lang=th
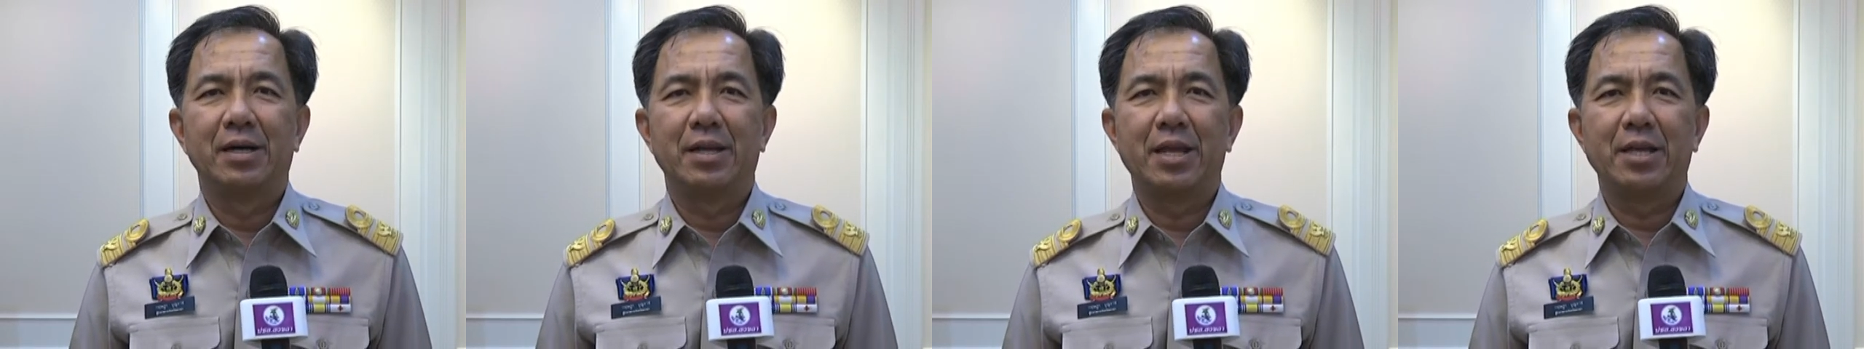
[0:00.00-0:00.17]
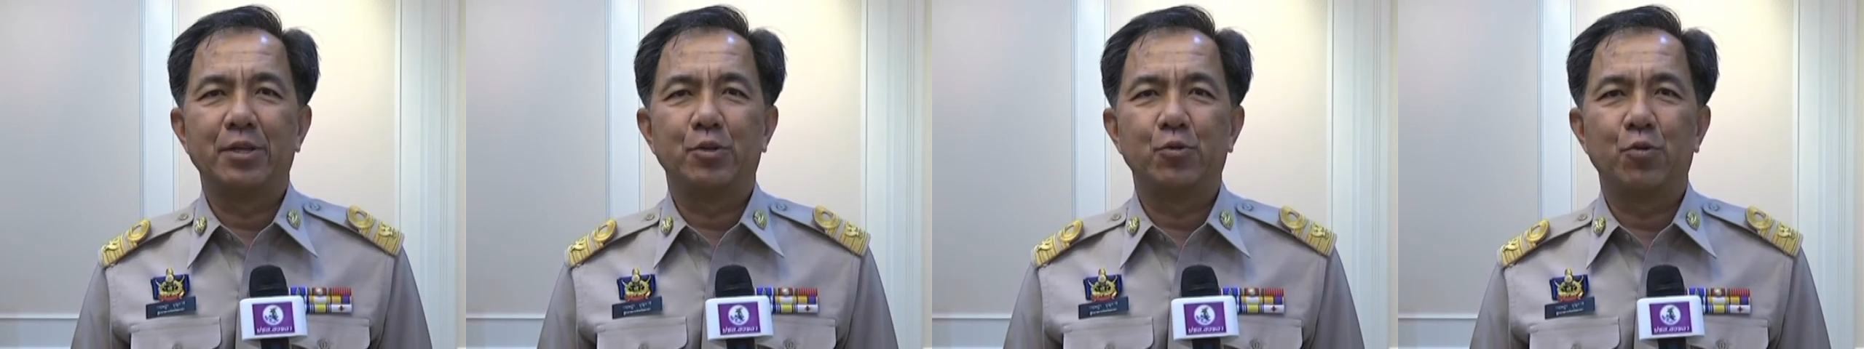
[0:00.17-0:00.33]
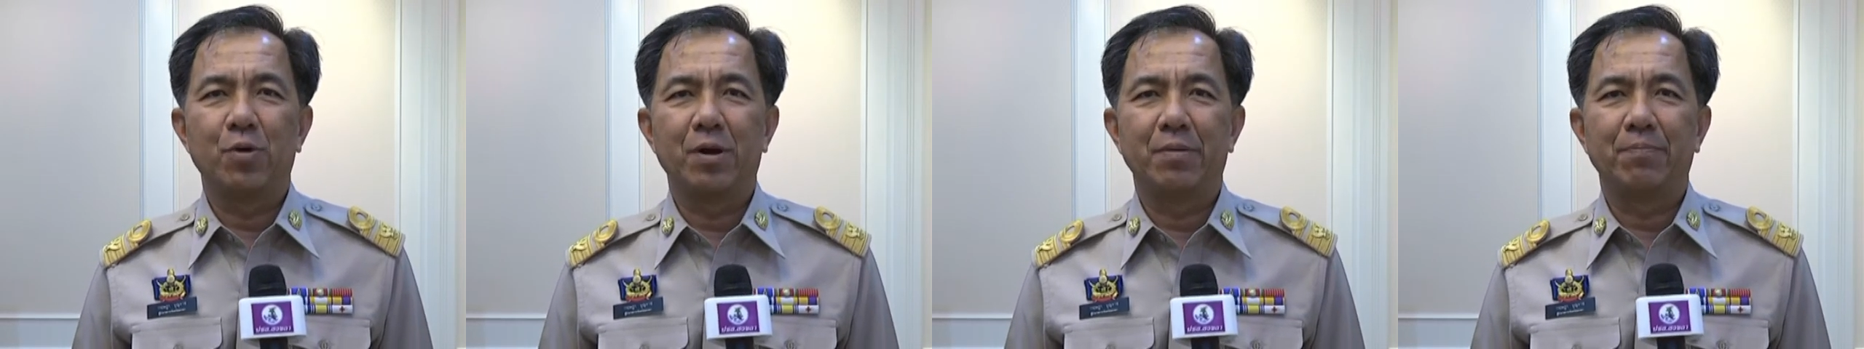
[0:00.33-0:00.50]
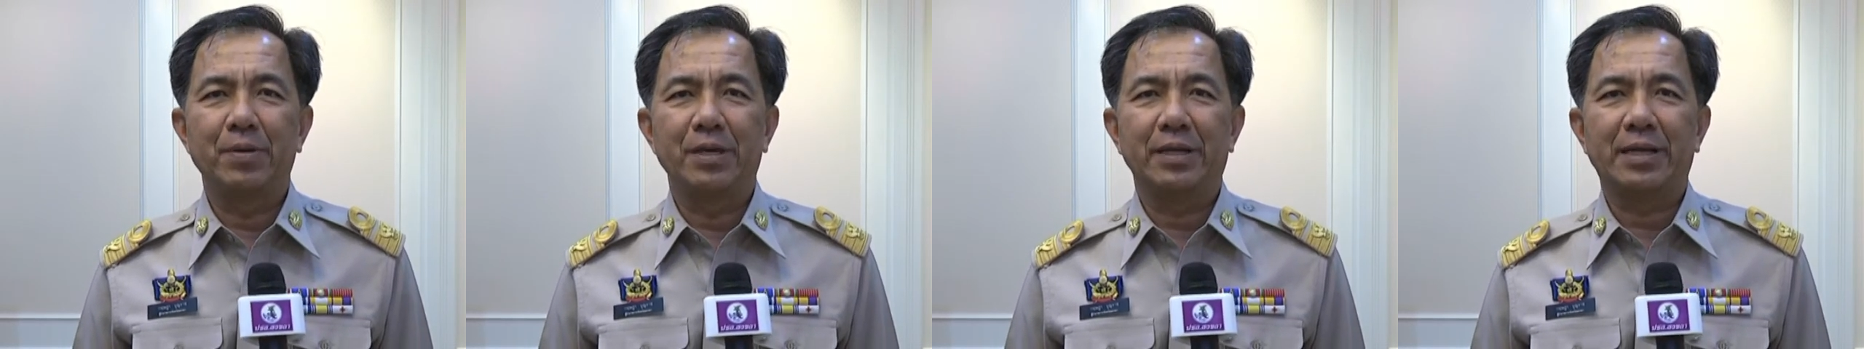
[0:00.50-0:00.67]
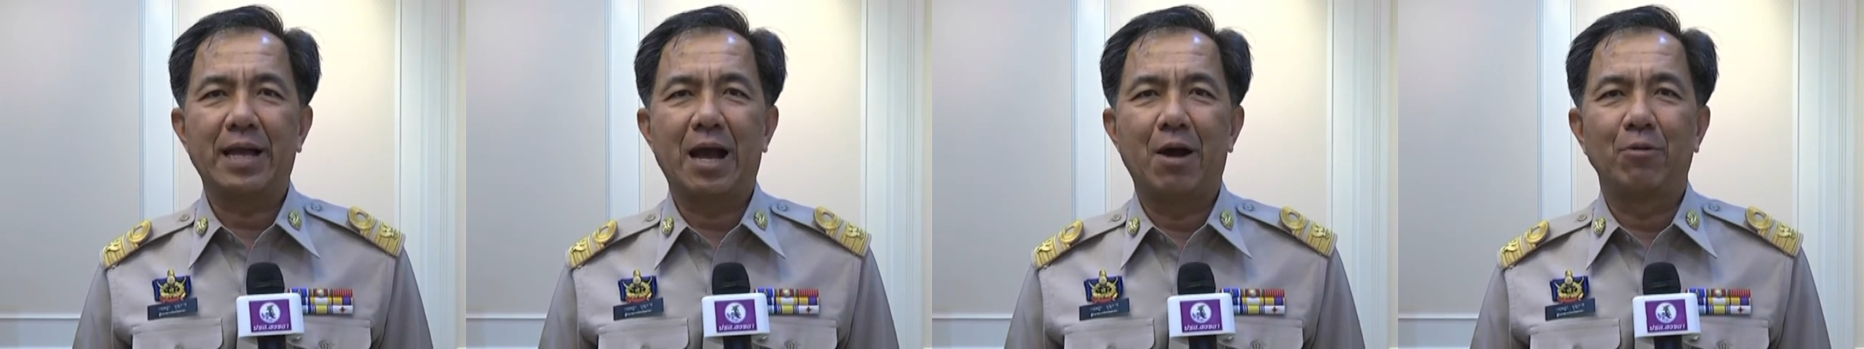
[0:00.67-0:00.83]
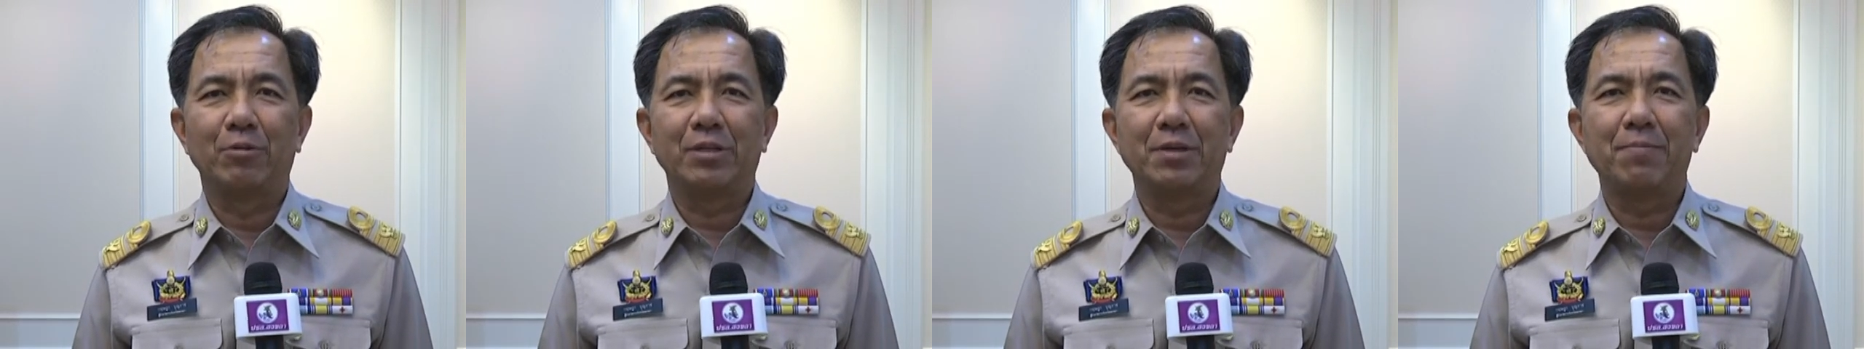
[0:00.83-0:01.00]
ในช่วงปี
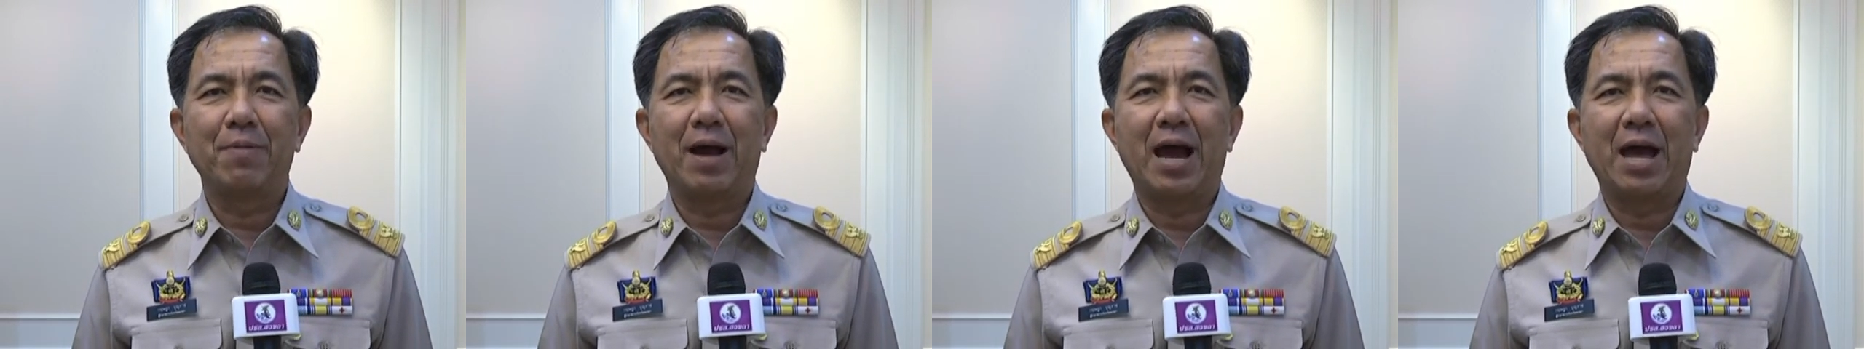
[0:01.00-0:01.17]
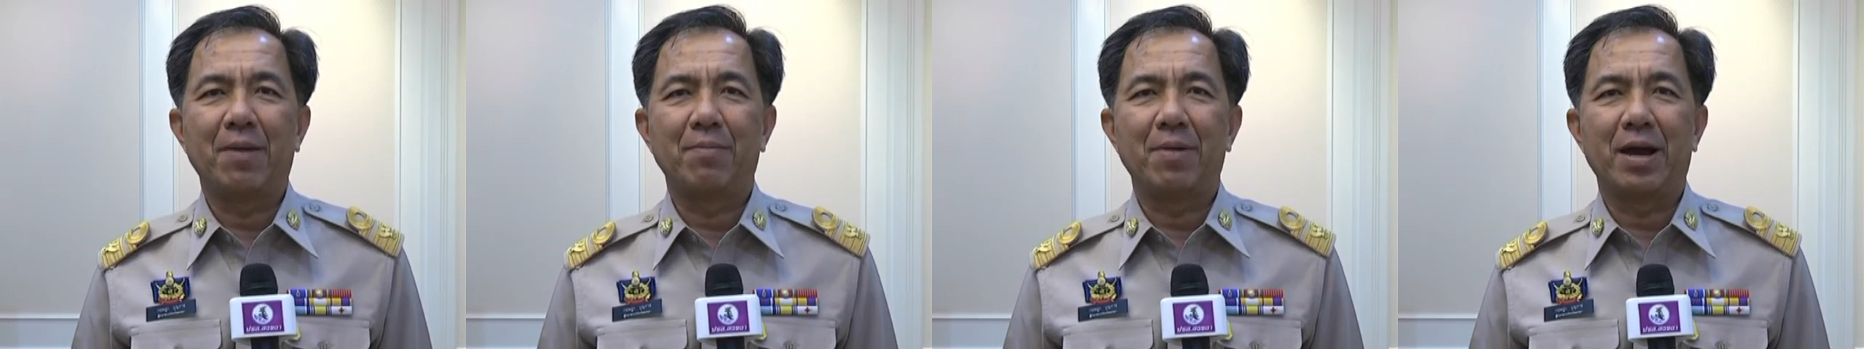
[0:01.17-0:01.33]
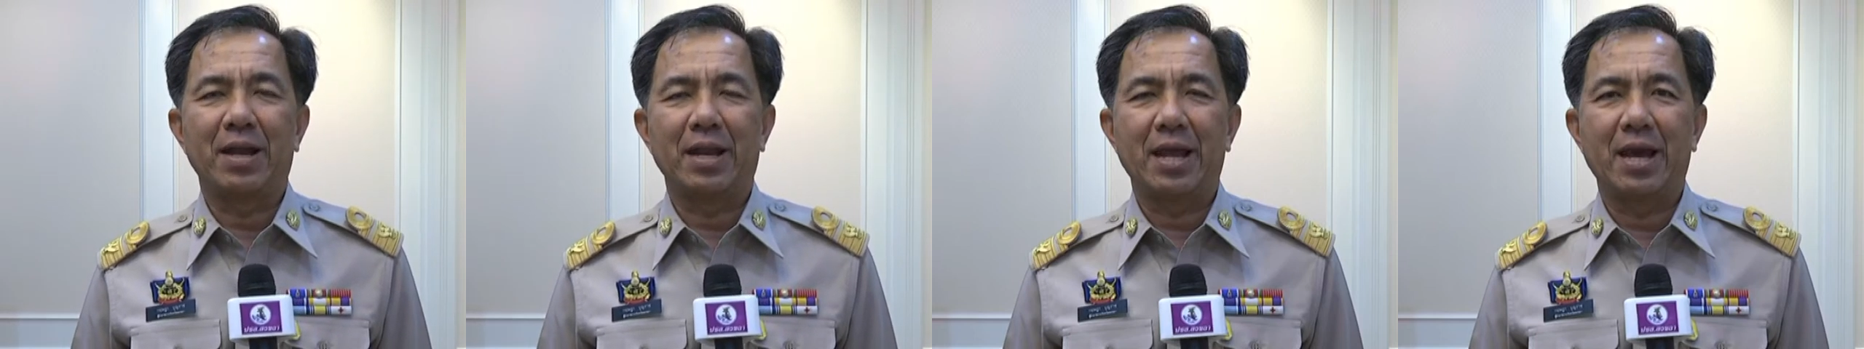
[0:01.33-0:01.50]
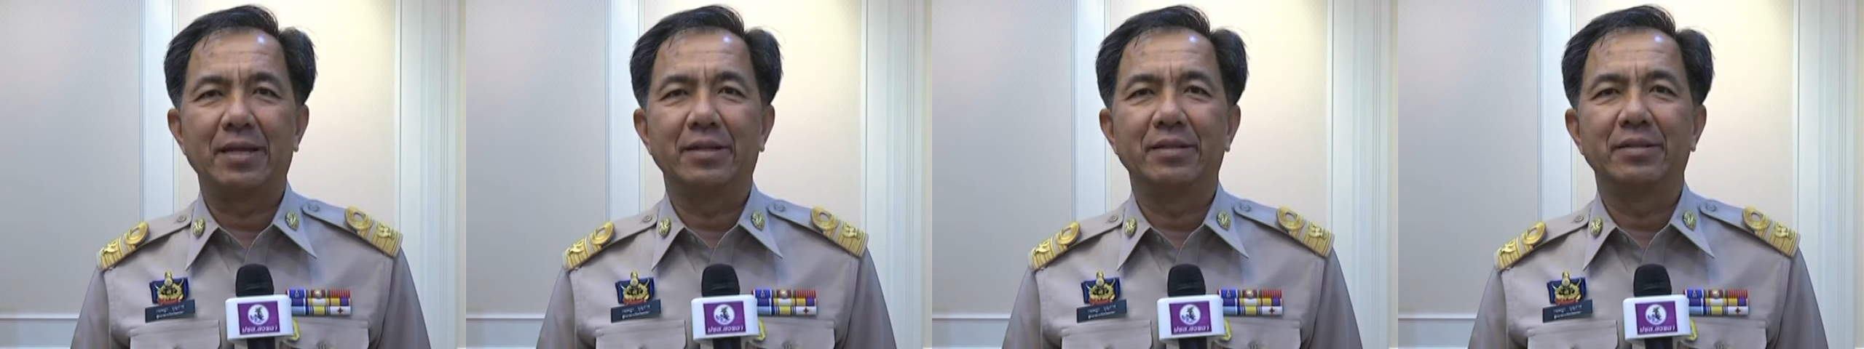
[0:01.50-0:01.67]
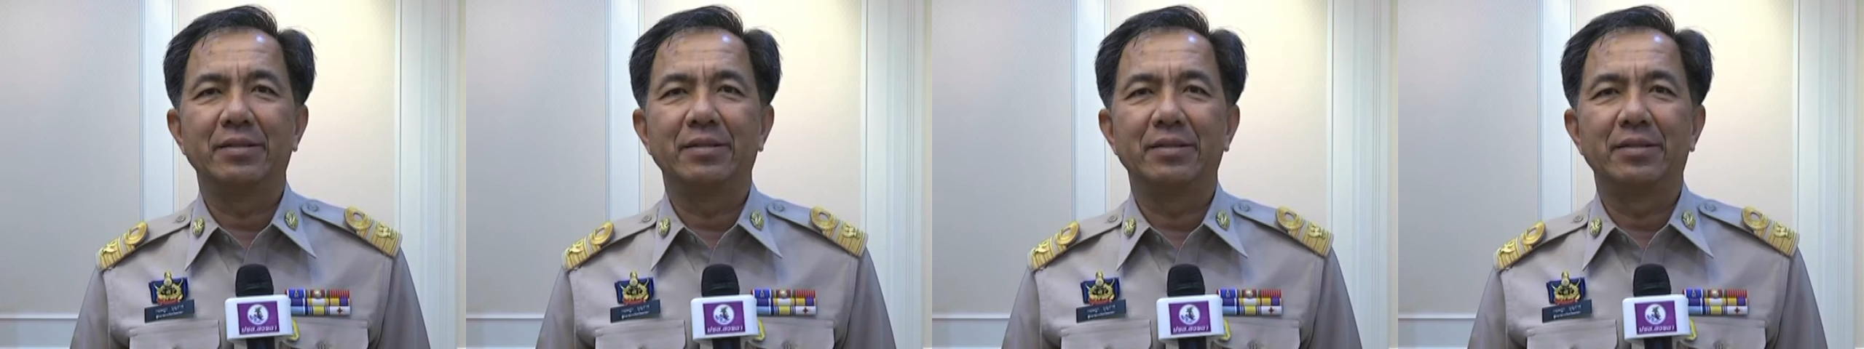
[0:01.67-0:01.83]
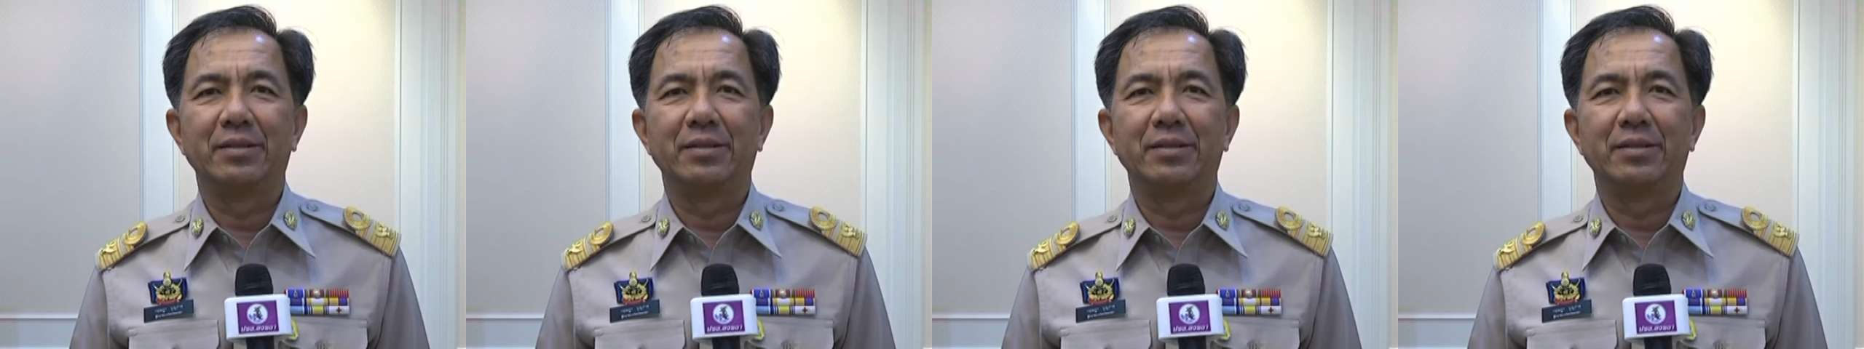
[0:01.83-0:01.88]
เก่าที่ผ่านมานั้น